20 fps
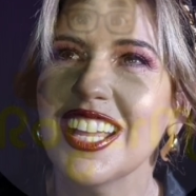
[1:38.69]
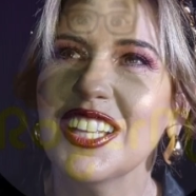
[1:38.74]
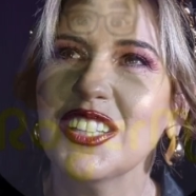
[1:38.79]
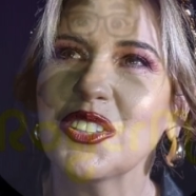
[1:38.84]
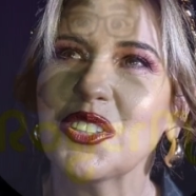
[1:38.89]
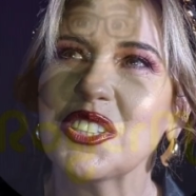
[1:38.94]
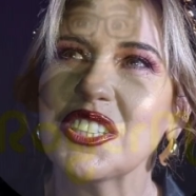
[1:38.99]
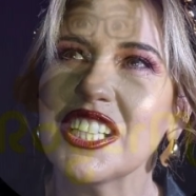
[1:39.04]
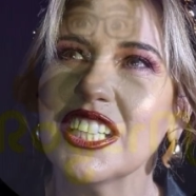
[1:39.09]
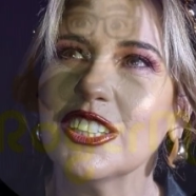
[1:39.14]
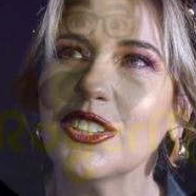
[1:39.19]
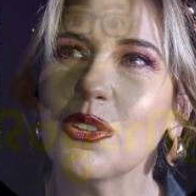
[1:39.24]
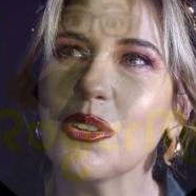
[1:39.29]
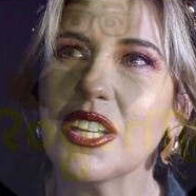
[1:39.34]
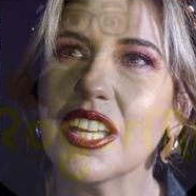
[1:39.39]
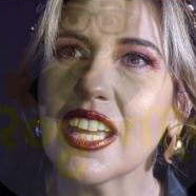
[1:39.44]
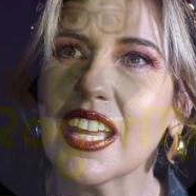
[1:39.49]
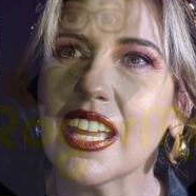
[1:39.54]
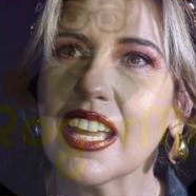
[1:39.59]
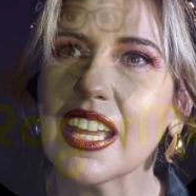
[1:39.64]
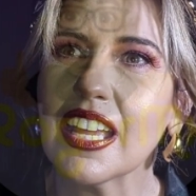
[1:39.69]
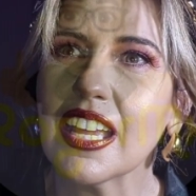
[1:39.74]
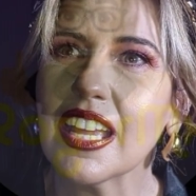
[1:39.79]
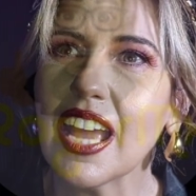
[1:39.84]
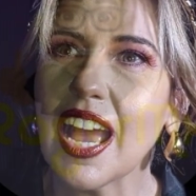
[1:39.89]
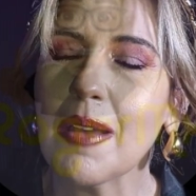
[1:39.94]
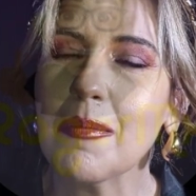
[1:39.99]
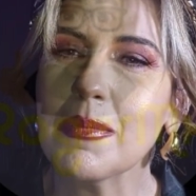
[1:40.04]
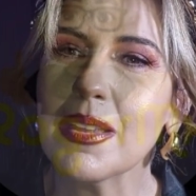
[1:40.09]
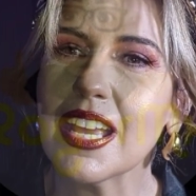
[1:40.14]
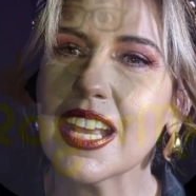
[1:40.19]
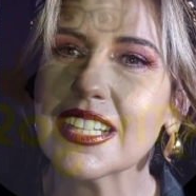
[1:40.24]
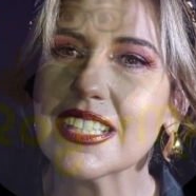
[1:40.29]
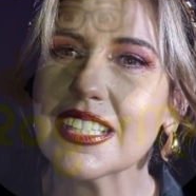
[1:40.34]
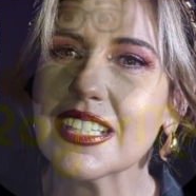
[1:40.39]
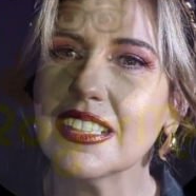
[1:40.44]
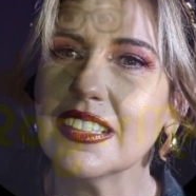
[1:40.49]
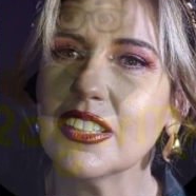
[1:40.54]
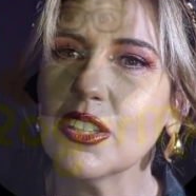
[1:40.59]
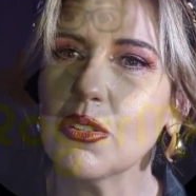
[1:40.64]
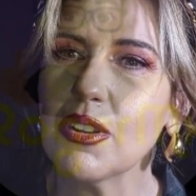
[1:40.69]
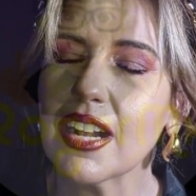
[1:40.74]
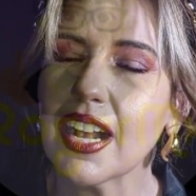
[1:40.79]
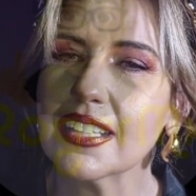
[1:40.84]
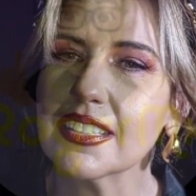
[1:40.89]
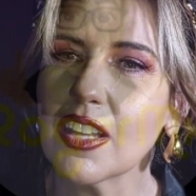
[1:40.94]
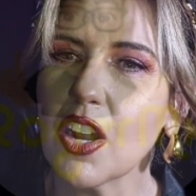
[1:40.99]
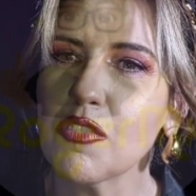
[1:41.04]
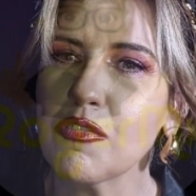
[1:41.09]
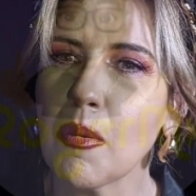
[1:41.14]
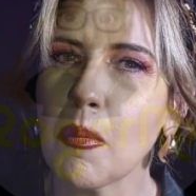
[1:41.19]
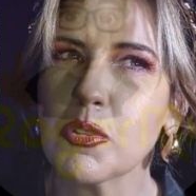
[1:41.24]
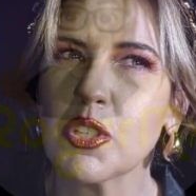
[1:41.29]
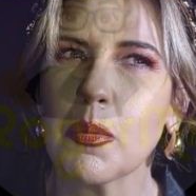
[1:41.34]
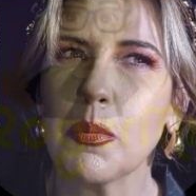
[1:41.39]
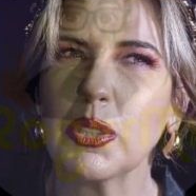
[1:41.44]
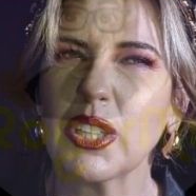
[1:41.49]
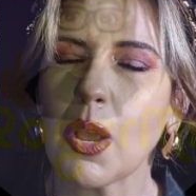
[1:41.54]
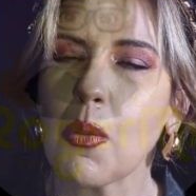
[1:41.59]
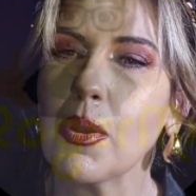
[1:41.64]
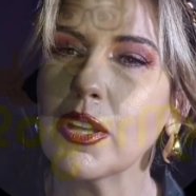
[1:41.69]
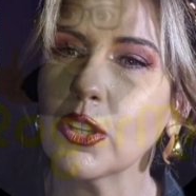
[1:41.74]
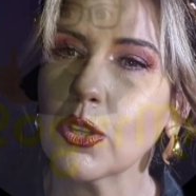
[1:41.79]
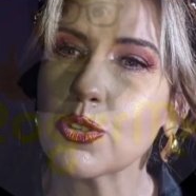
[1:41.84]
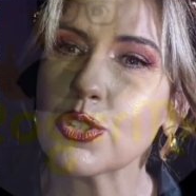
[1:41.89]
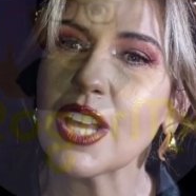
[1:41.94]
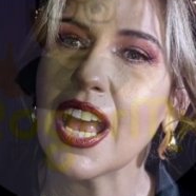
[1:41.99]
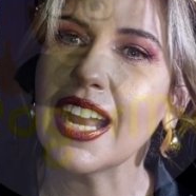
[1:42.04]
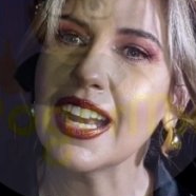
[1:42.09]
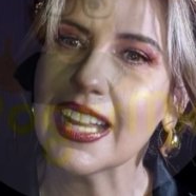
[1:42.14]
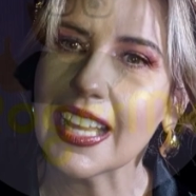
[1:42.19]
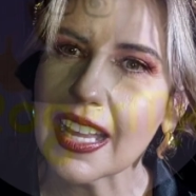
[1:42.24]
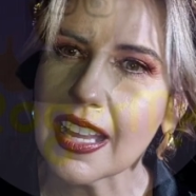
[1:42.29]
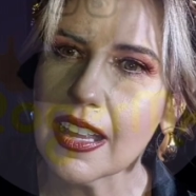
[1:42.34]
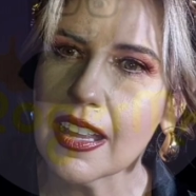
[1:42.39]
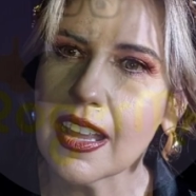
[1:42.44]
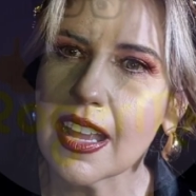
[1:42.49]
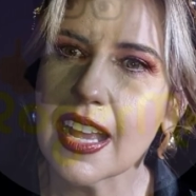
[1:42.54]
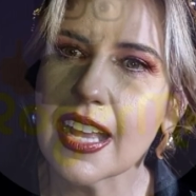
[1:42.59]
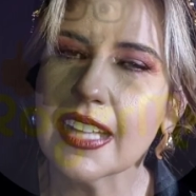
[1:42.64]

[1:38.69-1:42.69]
Entonces siento que a mí en ese sentido la Casa de los Famosos, porque cuando salí